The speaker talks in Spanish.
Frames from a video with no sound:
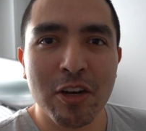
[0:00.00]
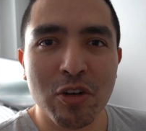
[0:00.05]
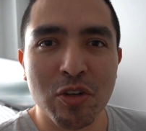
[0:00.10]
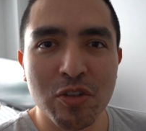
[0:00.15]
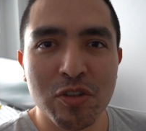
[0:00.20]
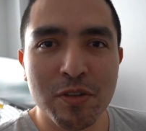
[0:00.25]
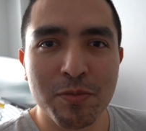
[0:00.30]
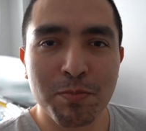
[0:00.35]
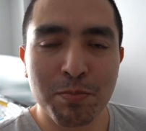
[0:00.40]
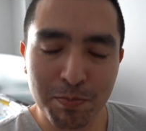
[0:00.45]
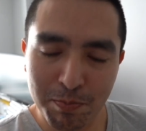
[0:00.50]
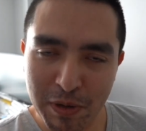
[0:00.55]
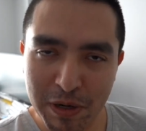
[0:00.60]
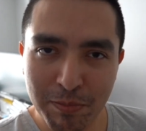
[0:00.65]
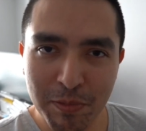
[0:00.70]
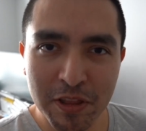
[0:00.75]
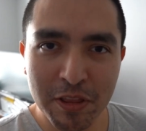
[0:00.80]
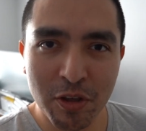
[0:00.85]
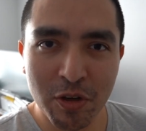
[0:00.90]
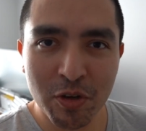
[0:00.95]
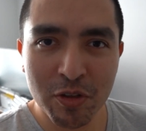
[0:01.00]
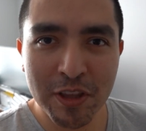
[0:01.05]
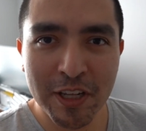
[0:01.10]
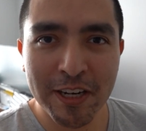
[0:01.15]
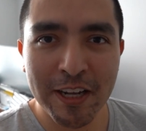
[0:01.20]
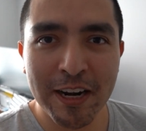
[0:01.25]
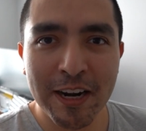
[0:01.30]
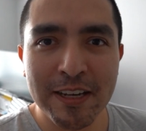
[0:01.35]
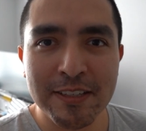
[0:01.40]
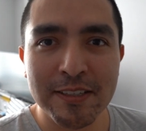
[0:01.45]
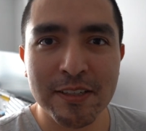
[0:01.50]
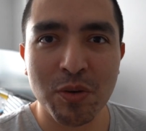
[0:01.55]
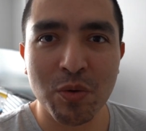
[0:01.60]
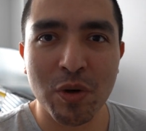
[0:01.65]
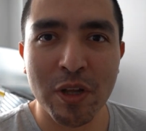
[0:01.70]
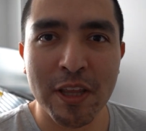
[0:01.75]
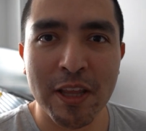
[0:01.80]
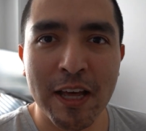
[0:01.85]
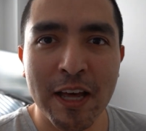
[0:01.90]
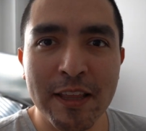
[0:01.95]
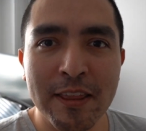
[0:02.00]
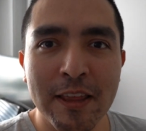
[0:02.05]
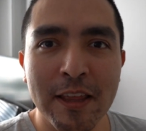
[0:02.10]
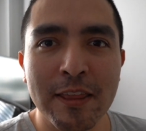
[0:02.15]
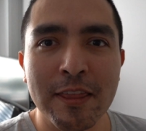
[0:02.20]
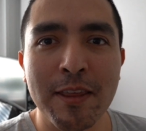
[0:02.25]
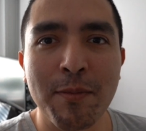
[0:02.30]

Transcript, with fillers: nos permitió tener la seguridad